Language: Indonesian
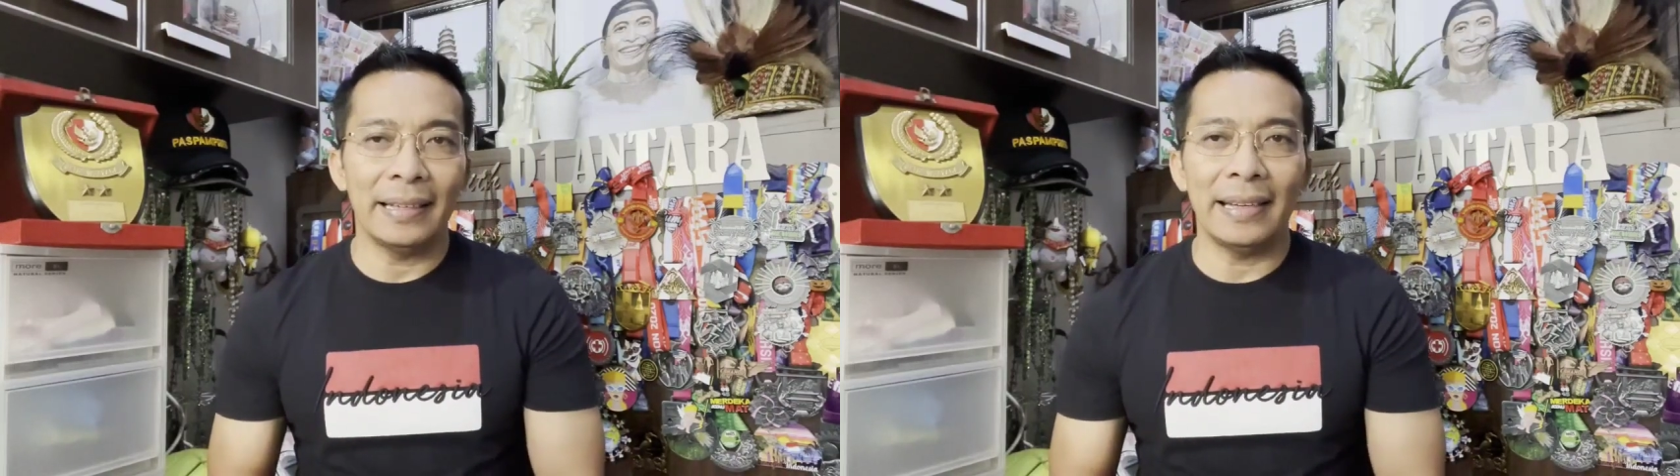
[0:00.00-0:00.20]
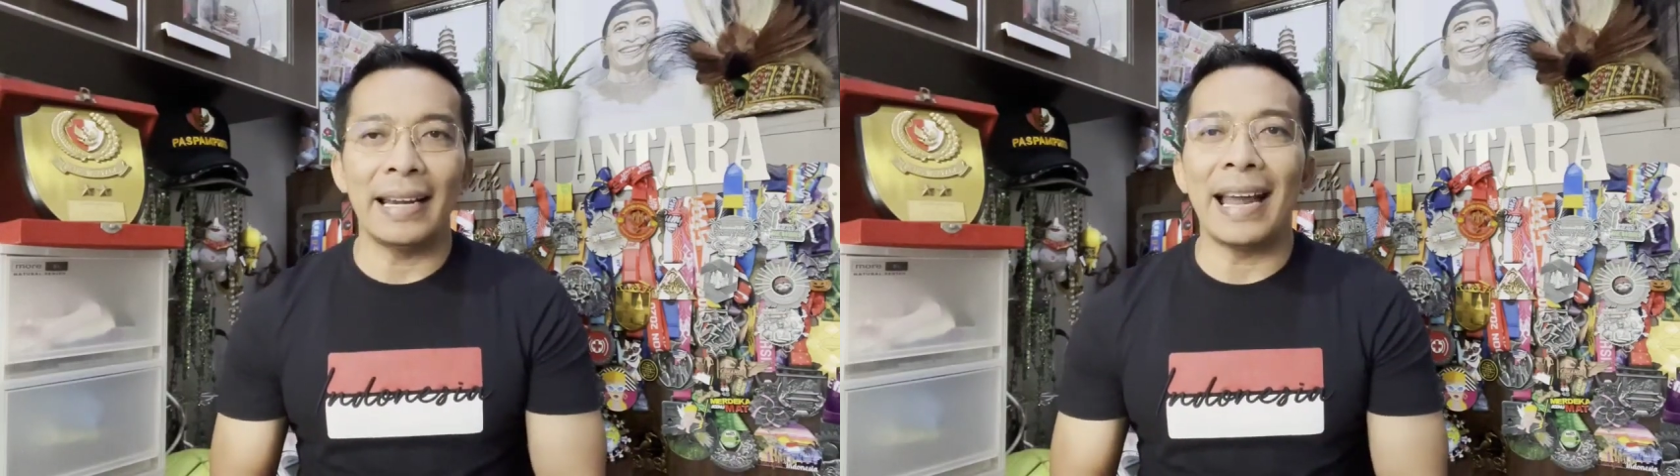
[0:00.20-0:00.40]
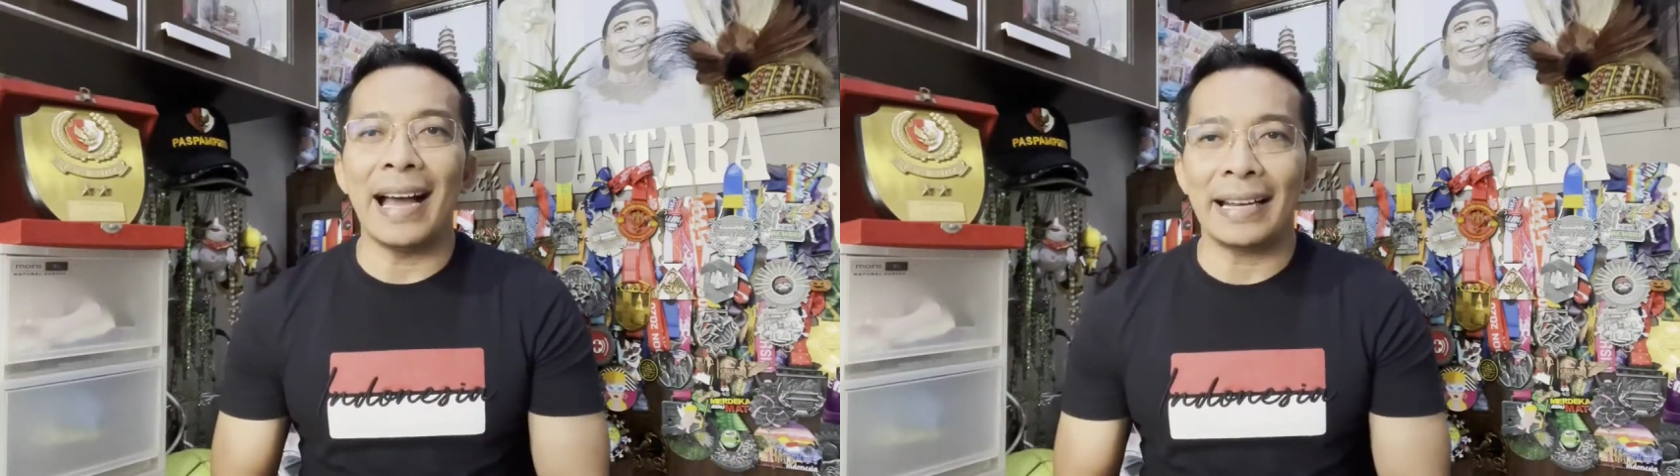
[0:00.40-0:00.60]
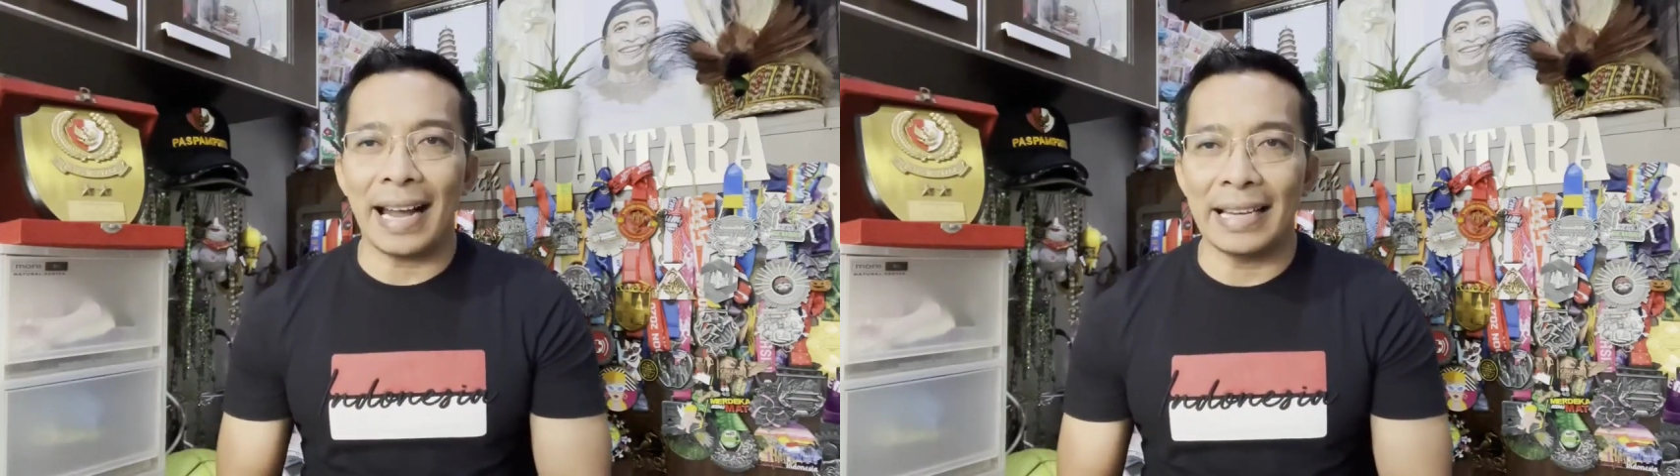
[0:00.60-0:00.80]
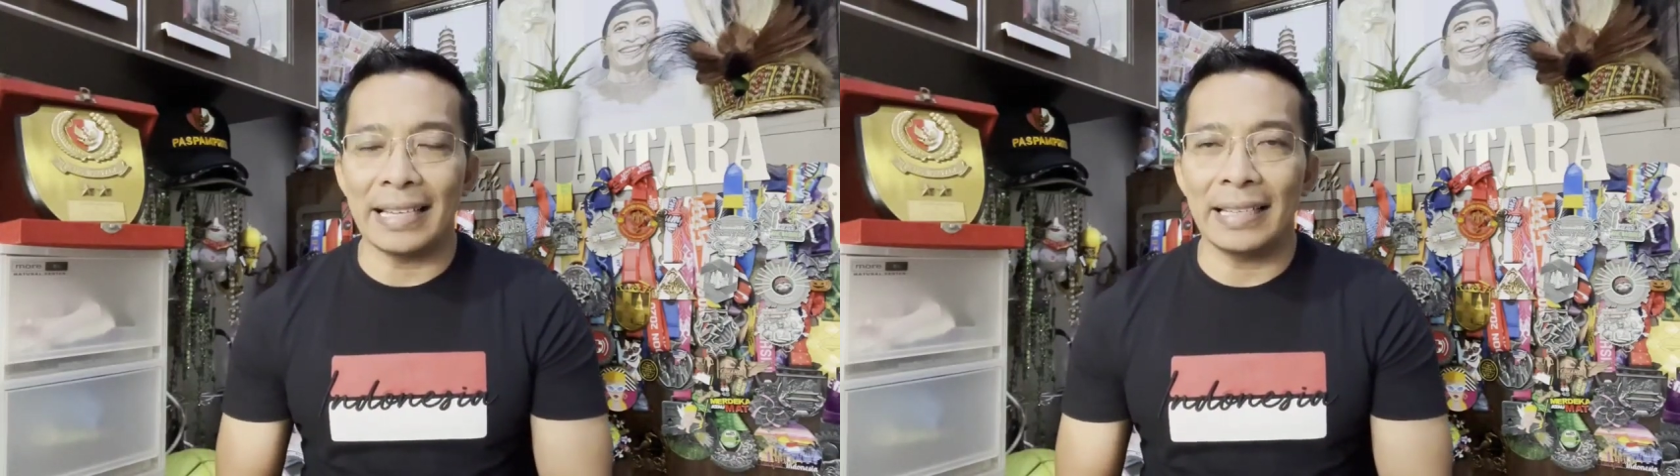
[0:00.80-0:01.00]
dan
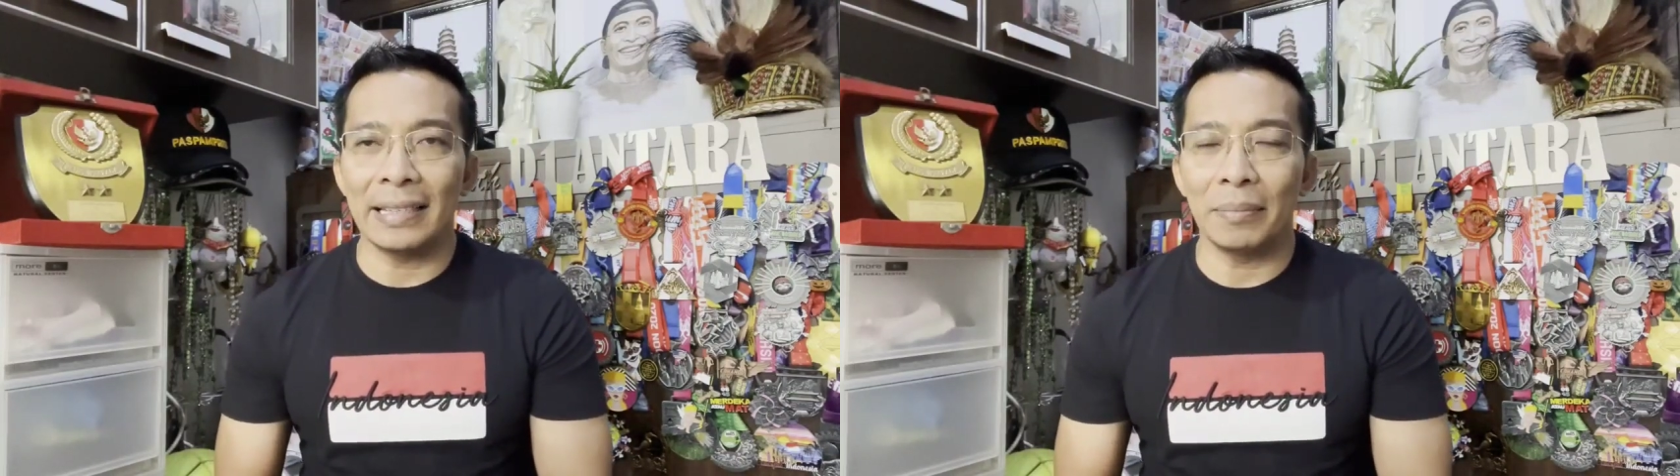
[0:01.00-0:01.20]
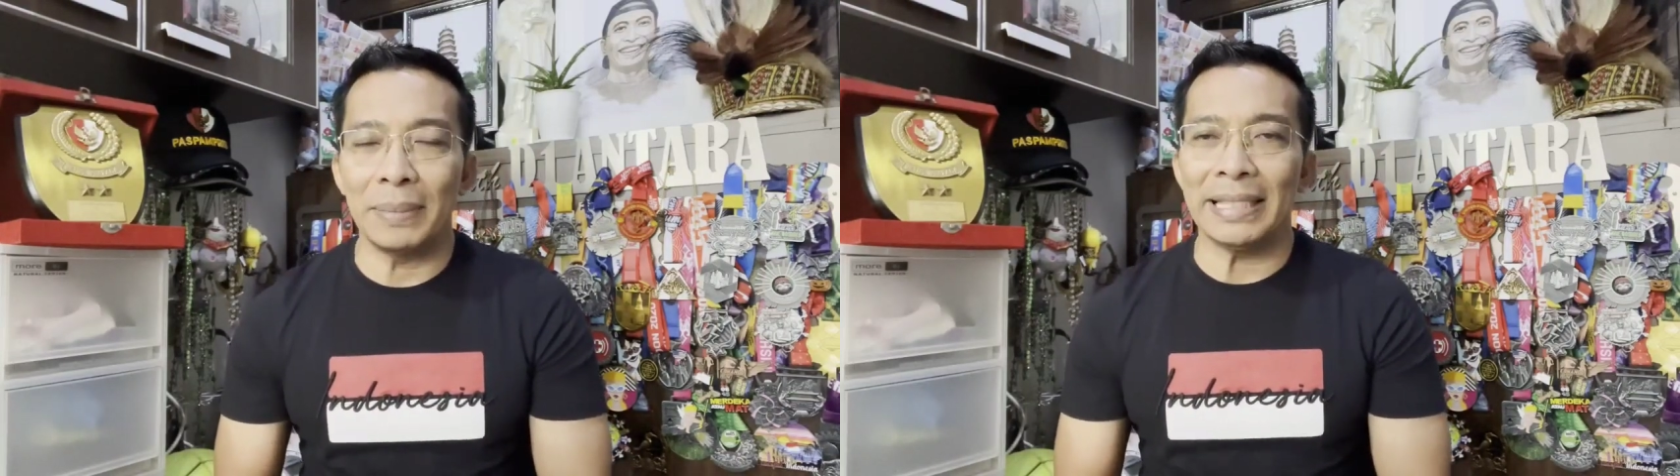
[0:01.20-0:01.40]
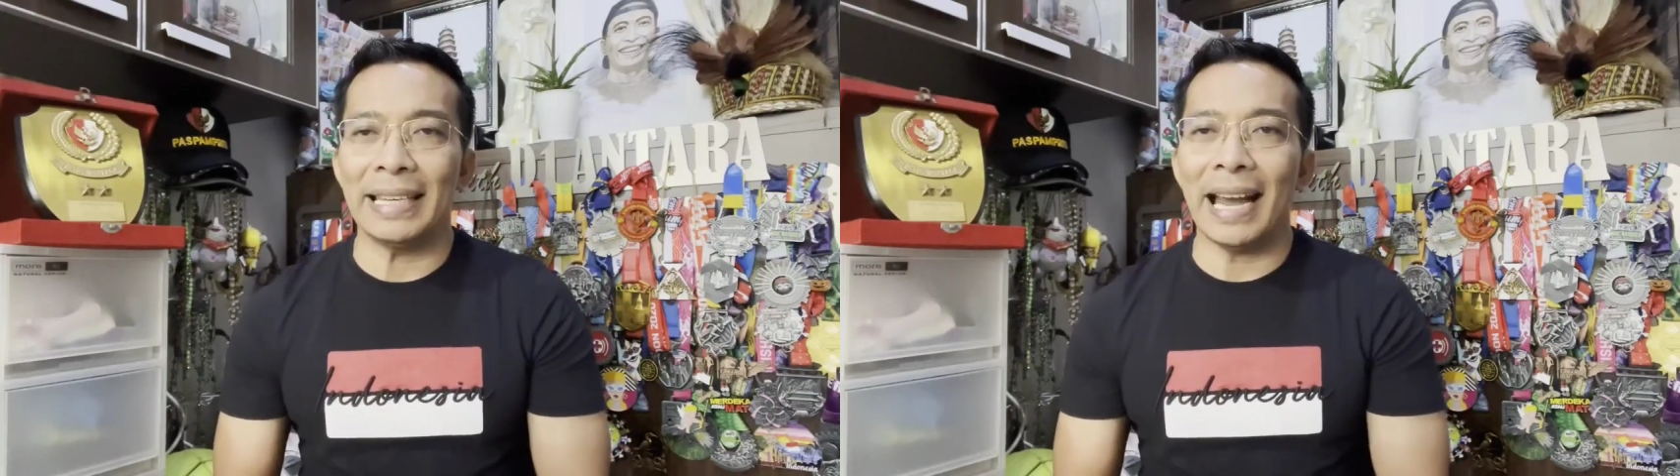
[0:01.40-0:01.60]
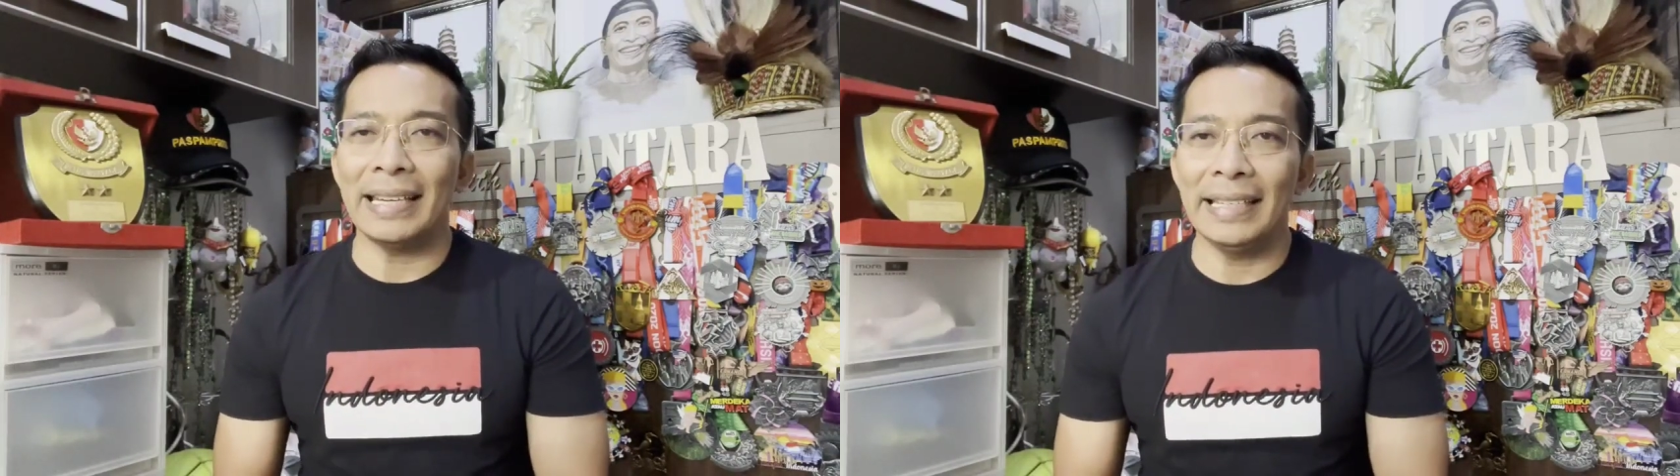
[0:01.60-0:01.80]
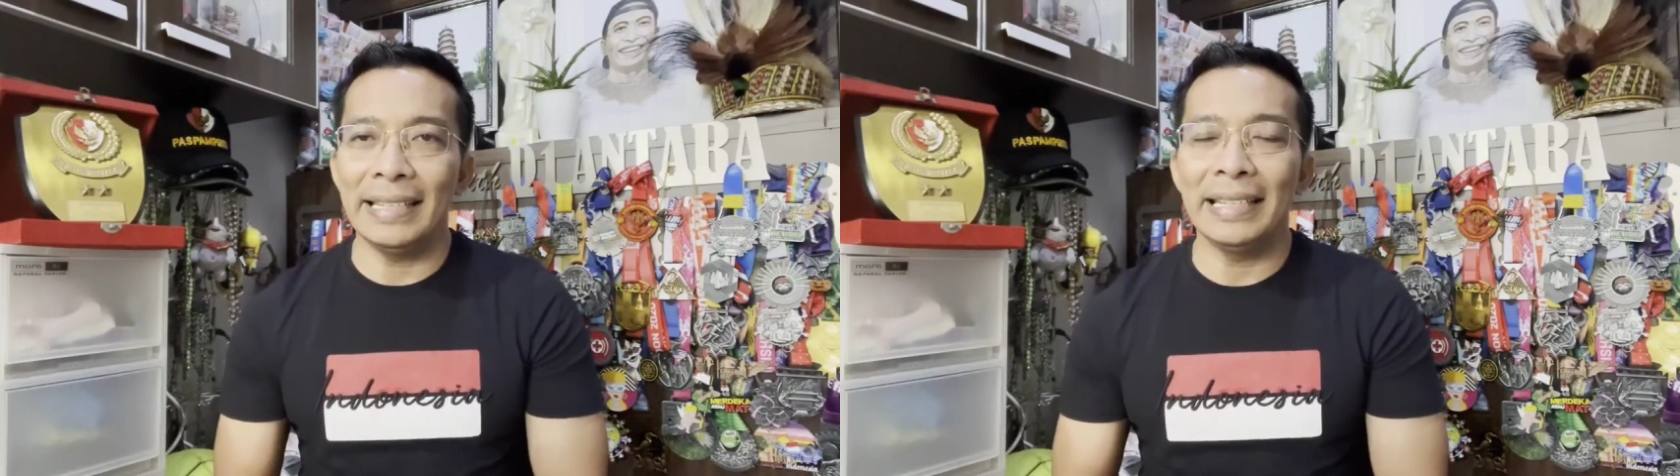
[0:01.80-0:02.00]
akan
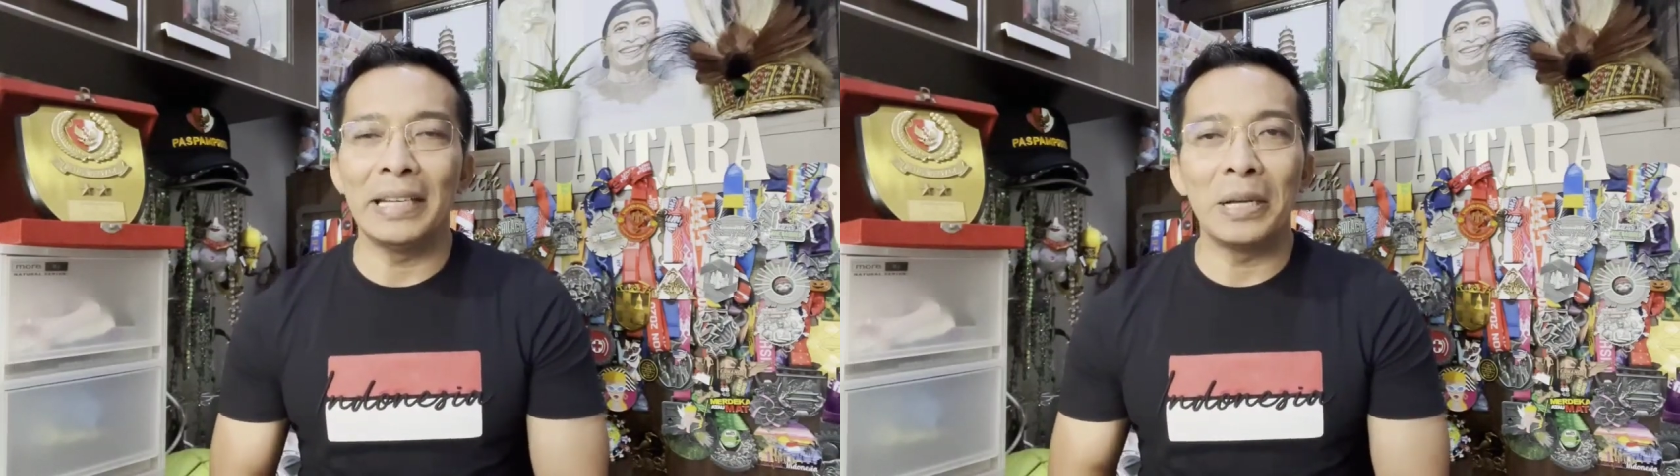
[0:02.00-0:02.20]
menjadi